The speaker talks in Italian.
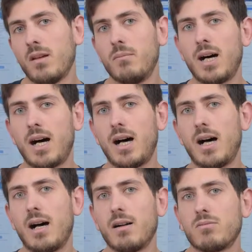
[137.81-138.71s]

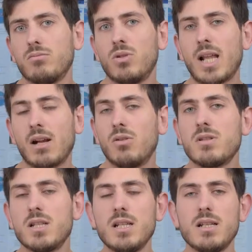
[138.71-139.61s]
ma non è
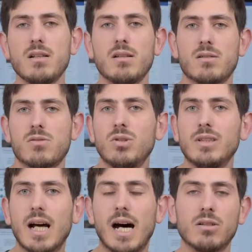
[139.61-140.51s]
così
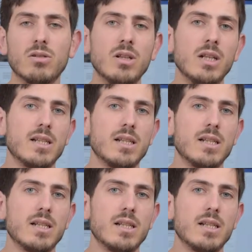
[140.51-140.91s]
scontato